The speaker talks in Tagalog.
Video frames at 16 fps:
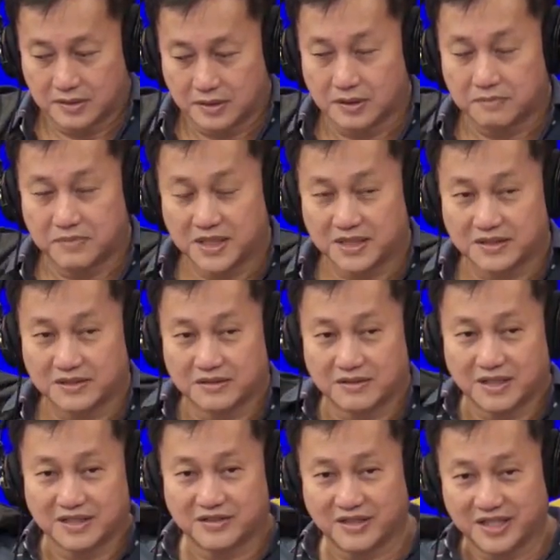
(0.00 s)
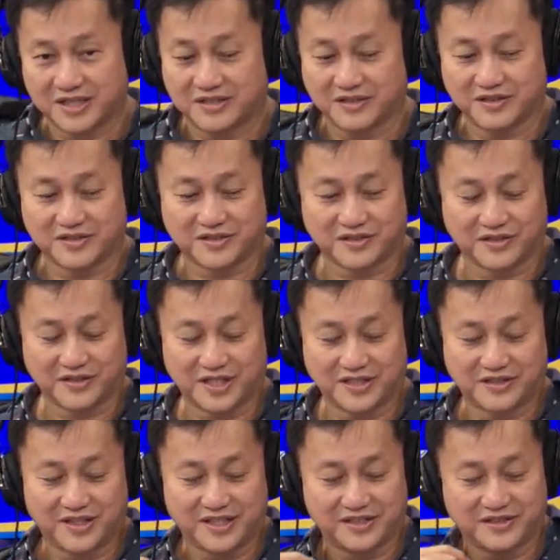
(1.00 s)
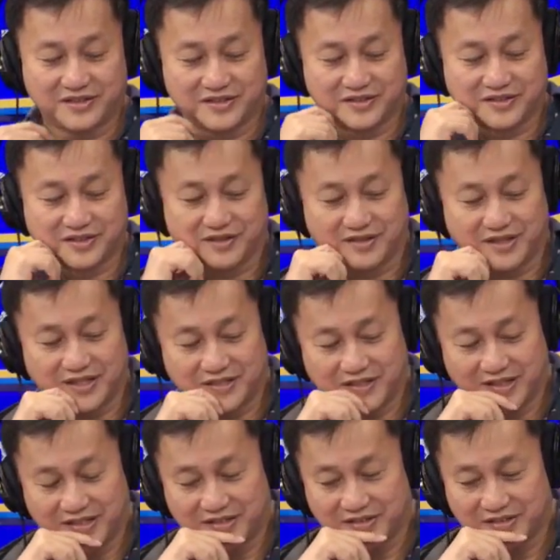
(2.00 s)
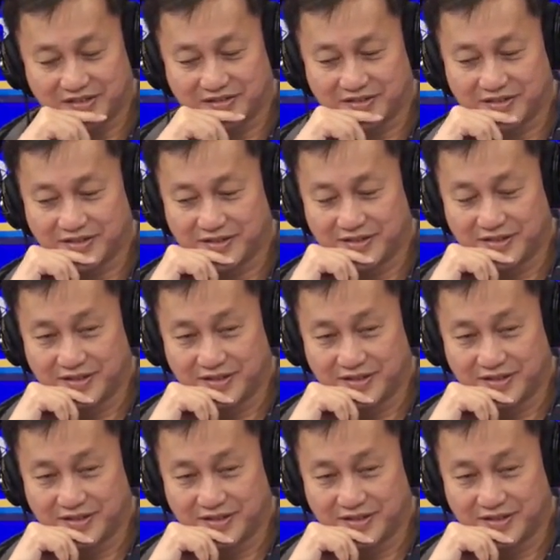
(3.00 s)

Aba, congratulations, congratulations, mm. congratulations.